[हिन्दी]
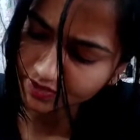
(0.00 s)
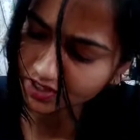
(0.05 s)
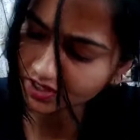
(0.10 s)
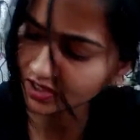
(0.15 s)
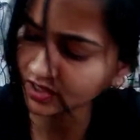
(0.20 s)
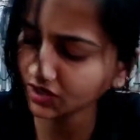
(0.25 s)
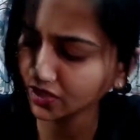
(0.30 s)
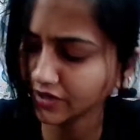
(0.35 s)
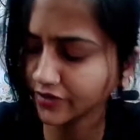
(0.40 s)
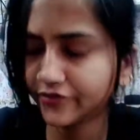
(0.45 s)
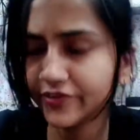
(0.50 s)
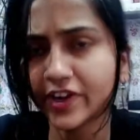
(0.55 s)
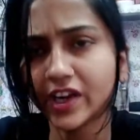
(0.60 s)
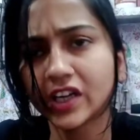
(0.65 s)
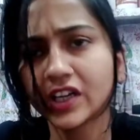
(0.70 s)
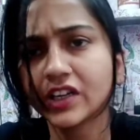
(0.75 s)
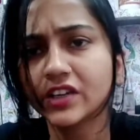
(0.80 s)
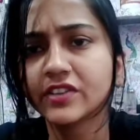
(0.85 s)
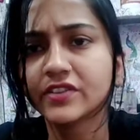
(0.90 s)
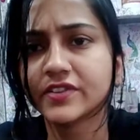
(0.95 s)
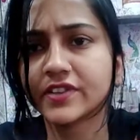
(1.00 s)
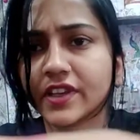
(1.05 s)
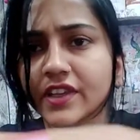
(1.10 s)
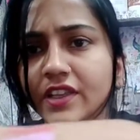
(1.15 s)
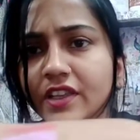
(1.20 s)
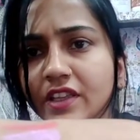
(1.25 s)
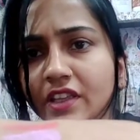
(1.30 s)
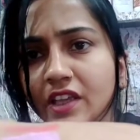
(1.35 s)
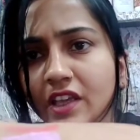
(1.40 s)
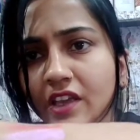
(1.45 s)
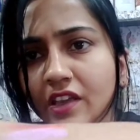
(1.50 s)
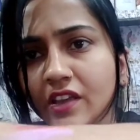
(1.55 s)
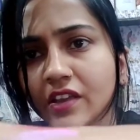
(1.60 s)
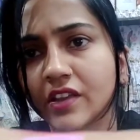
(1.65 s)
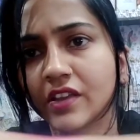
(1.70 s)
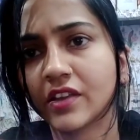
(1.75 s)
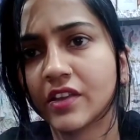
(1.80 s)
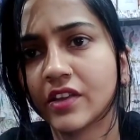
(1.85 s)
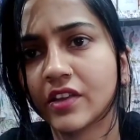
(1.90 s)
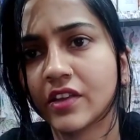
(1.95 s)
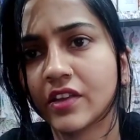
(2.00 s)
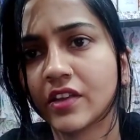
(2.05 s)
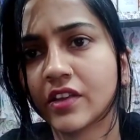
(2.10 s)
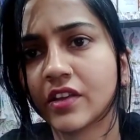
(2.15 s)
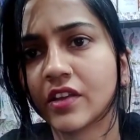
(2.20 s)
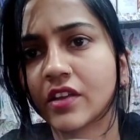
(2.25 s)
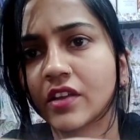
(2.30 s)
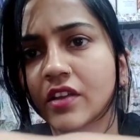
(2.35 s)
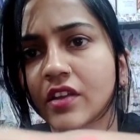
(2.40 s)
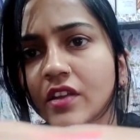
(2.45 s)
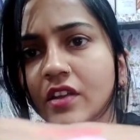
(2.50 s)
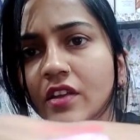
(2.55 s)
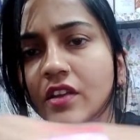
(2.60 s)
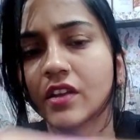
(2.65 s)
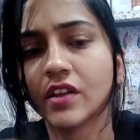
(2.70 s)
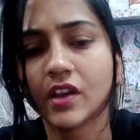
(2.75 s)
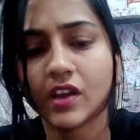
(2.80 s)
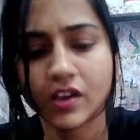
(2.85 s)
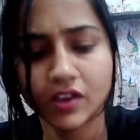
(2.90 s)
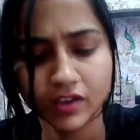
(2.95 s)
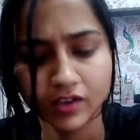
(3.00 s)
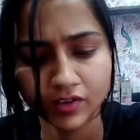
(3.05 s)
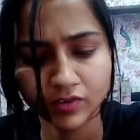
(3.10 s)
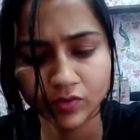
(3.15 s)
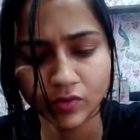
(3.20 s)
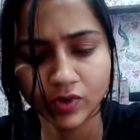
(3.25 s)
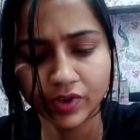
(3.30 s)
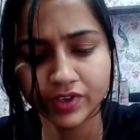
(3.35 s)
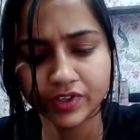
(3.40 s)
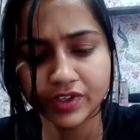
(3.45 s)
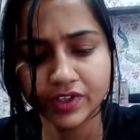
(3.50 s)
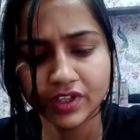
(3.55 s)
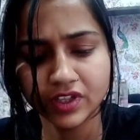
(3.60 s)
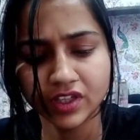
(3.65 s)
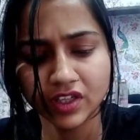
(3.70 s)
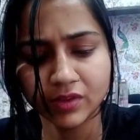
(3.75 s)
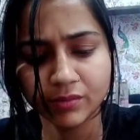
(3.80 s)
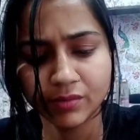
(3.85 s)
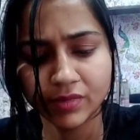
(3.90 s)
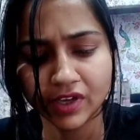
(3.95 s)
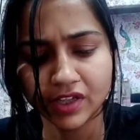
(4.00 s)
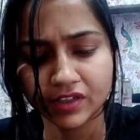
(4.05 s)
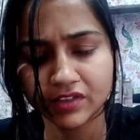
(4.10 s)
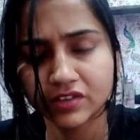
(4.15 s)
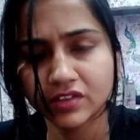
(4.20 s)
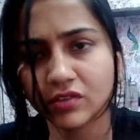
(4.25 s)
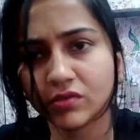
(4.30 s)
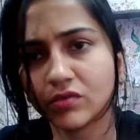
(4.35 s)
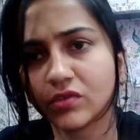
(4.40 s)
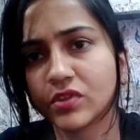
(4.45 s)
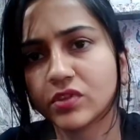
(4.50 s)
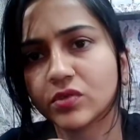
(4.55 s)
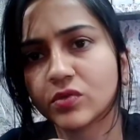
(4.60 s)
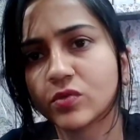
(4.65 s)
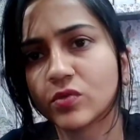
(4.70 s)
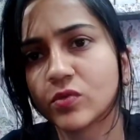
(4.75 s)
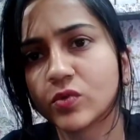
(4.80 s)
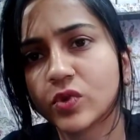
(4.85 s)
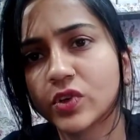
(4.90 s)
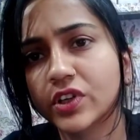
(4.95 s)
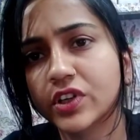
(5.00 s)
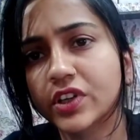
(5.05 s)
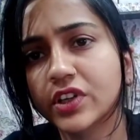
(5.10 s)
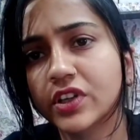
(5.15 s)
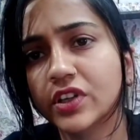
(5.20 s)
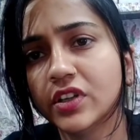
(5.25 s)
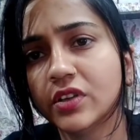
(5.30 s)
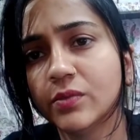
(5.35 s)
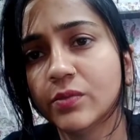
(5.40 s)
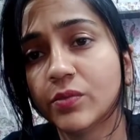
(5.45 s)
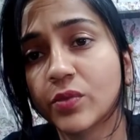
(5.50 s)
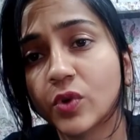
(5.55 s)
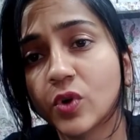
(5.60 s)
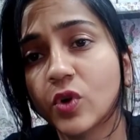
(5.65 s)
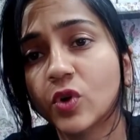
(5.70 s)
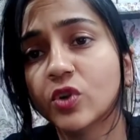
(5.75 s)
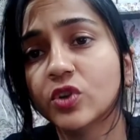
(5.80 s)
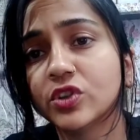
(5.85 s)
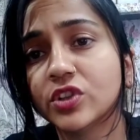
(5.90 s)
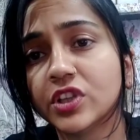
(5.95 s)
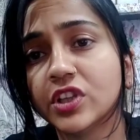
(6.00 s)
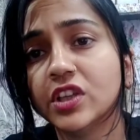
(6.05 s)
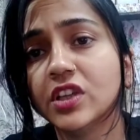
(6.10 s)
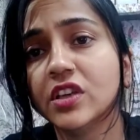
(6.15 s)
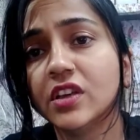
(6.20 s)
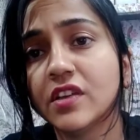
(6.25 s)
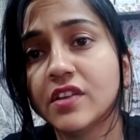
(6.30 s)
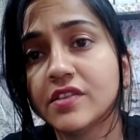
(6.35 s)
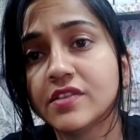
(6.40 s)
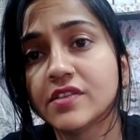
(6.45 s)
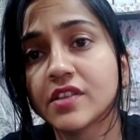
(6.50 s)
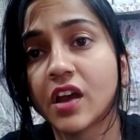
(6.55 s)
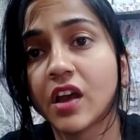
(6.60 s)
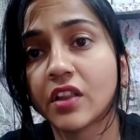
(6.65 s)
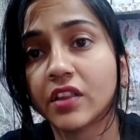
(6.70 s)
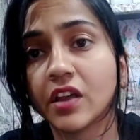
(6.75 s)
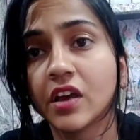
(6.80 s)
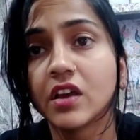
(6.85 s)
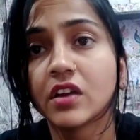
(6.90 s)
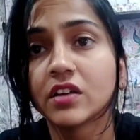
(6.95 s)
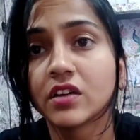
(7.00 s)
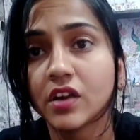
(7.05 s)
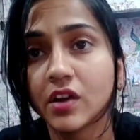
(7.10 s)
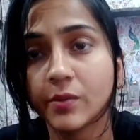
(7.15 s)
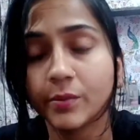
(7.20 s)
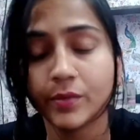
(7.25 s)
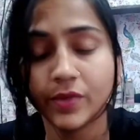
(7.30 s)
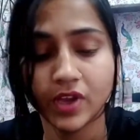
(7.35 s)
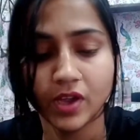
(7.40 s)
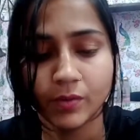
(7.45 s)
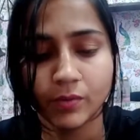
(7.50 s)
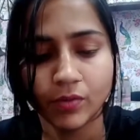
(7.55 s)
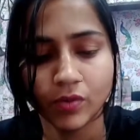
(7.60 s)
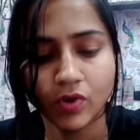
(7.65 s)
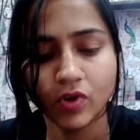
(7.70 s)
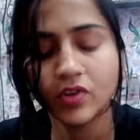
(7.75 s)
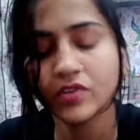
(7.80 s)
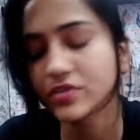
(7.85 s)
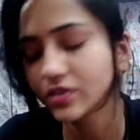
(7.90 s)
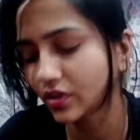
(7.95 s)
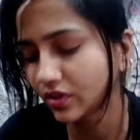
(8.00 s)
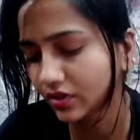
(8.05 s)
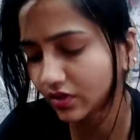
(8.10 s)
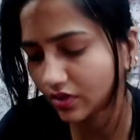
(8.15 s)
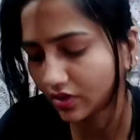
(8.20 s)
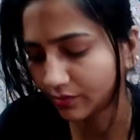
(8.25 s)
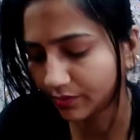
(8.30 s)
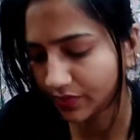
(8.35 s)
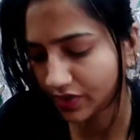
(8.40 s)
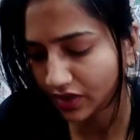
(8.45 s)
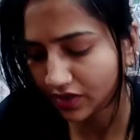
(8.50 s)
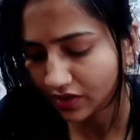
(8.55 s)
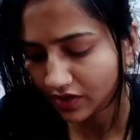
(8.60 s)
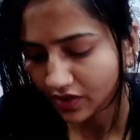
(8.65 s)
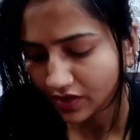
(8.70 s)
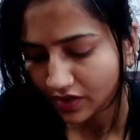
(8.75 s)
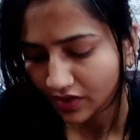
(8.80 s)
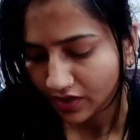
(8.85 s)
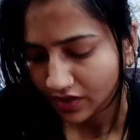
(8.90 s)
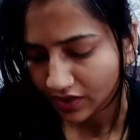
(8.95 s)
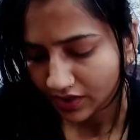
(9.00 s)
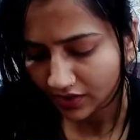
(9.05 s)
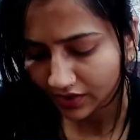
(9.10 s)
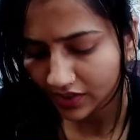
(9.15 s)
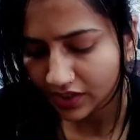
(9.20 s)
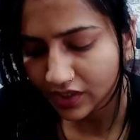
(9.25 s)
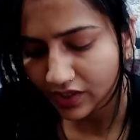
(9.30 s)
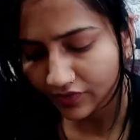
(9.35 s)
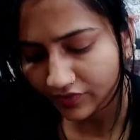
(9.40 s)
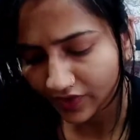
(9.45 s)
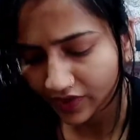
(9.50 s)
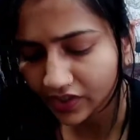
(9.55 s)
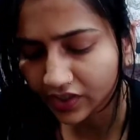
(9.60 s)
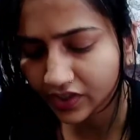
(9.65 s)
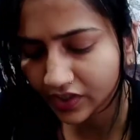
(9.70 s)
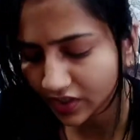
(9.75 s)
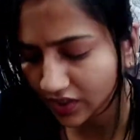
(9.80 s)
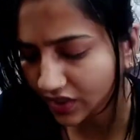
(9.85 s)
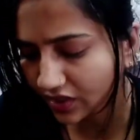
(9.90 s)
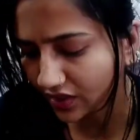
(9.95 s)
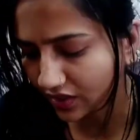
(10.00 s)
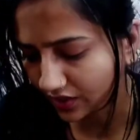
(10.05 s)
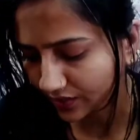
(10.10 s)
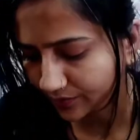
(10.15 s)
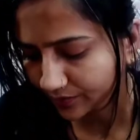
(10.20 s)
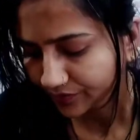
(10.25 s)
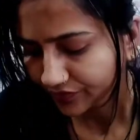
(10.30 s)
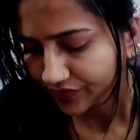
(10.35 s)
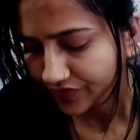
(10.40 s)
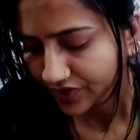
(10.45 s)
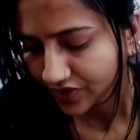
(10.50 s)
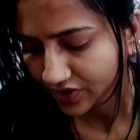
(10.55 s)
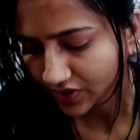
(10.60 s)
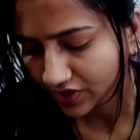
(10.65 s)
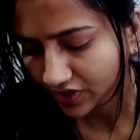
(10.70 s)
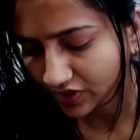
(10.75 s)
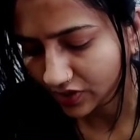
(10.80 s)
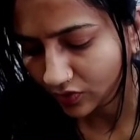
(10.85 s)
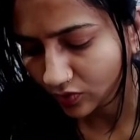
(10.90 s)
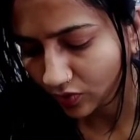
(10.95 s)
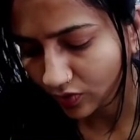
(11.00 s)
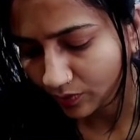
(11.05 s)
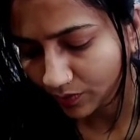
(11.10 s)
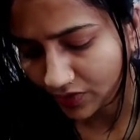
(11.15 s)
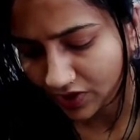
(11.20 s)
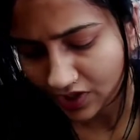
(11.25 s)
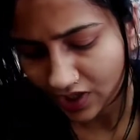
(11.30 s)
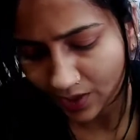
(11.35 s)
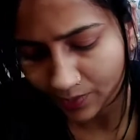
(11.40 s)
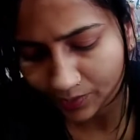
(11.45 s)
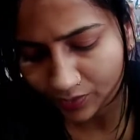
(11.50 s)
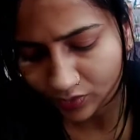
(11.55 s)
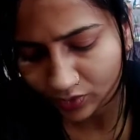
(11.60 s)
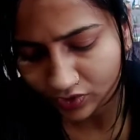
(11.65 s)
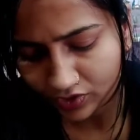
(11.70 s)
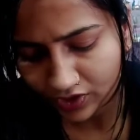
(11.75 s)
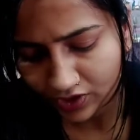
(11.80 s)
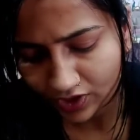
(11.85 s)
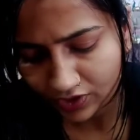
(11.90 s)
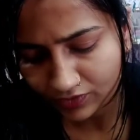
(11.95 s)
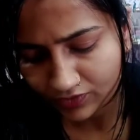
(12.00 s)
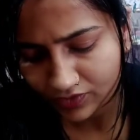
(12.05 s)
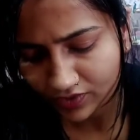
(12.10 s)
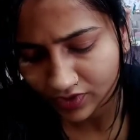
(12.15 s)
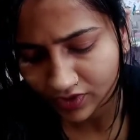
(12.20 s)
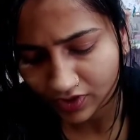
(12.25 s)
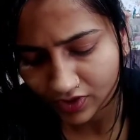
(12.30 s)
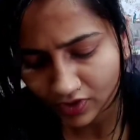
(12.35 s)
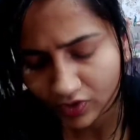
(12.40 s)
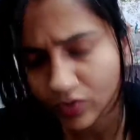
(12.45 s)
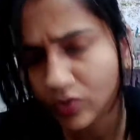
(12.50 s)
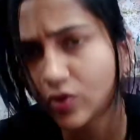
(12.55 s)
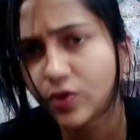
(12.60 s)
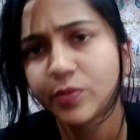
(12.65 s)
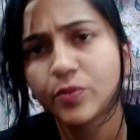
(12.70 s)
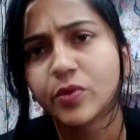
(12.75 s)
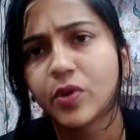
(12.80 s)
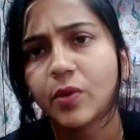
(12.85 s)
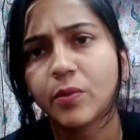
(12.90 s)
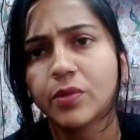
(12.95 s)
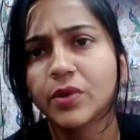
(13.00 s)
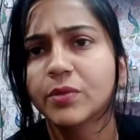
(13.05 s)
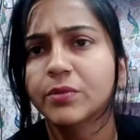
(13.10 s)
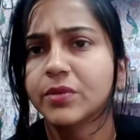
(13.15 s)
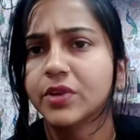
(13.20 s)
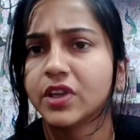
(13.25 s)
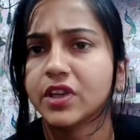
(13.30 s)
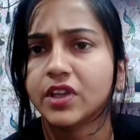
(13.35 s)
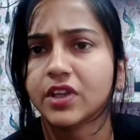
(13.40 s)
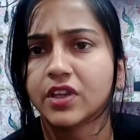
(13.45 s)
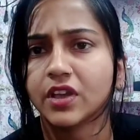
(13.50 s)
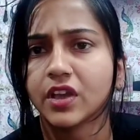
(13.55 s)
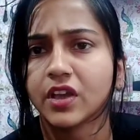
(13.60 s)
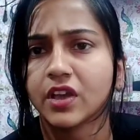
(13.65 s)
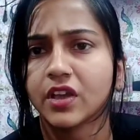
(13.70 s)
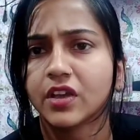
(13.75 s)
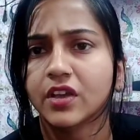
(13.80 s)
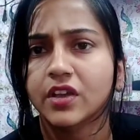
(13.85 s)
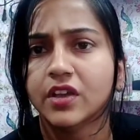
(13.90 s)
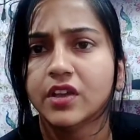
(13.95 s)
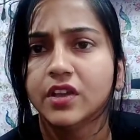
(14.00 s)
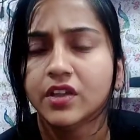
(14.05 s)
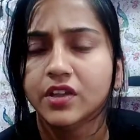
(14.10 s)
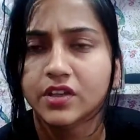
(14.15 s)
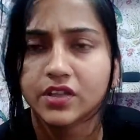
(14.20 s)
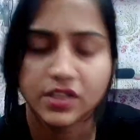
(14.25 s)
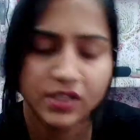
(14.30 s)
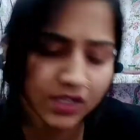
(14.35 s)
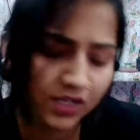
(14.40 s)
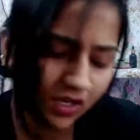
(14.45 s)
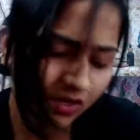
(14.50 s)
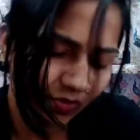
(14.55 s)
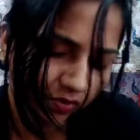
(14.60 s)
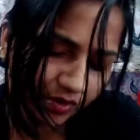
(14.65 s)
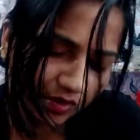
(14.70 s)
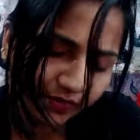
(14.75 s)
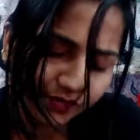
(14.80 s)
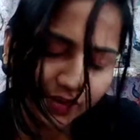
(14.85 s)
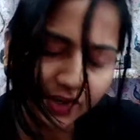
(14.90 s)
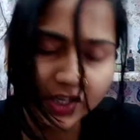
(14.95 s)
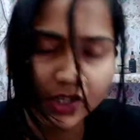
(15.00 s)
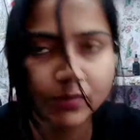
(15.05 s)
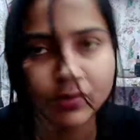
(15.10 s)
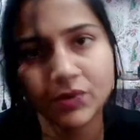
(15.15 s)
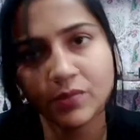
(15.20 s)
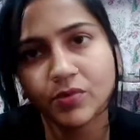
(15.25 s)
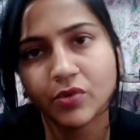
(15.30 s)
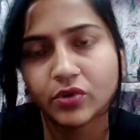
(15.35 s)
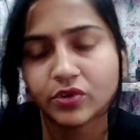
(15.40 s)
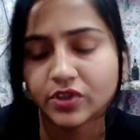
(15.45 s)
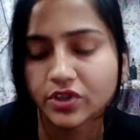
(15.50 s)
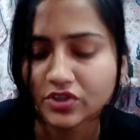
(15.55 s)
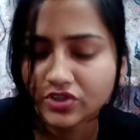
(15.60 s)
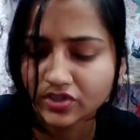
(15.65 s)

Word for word: मगर इफ़ेक्ट सही है अगर क्वांटिटी की बात करूँ ना तो क्वांटिटी बहुत ही ज़्यादा कम है बहुत ज़्यादा कम है लेकिन इफ़ेक्ट ठीक है यानी कि नॉर्मली आप खुद के लिए यूज़ कर रहे हो कोई प्रॉब्लम नहीं है ठीक है और इफेक्ट भी बहुत